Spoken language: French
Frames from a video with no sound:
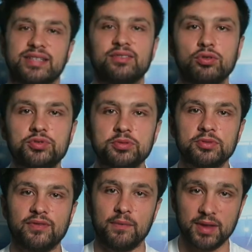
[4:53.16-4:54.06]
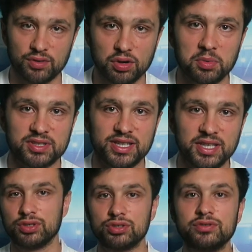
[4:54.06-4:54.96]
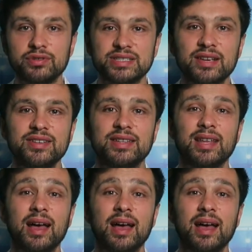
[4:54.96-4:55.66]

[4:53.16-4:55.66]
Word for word: cette Coupe du Monde va bientôt commencer. Je vous invite